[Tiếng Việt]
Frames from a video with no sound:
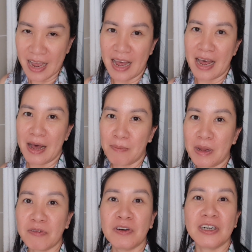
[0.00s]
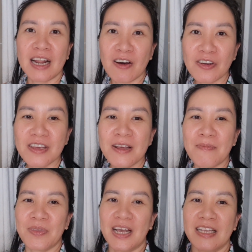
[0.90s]
à, mình vừa nói
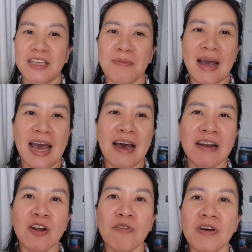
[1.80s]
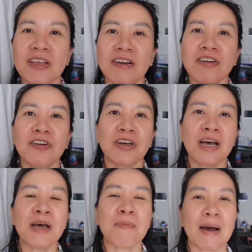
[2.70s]
à, nhưng mà đối với những người á,
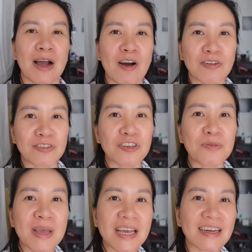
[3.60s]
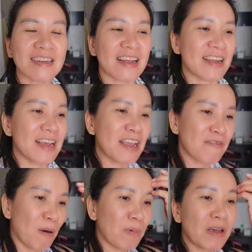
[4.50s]
mà còn chưa biết á, thì hy
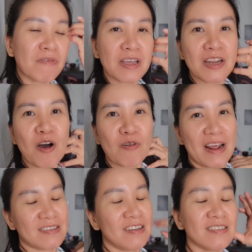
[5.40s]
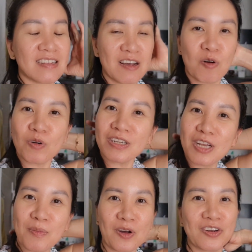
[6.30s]
vọng cái video này sẽ, sẽ hữu ích
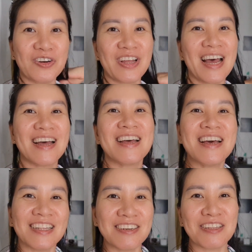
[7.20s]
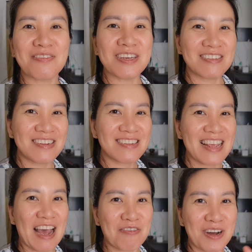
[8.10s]
cho mọi người ha Thư TV xin
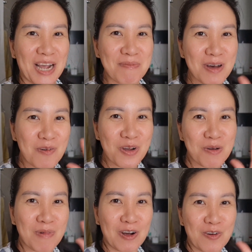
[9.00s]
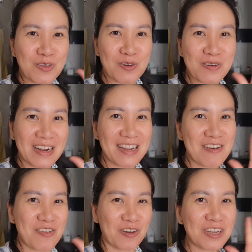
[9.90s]
chào và cảm ơn quý ông bà cô chú đã theo
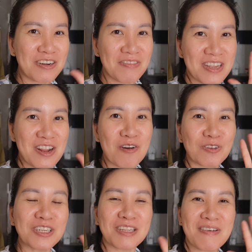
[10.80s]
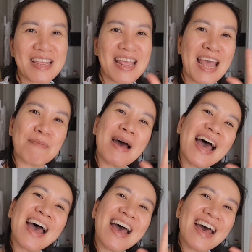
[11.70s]
dõi thư video của Thư TV nha
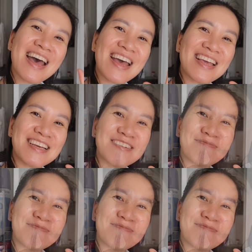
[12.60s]
Bye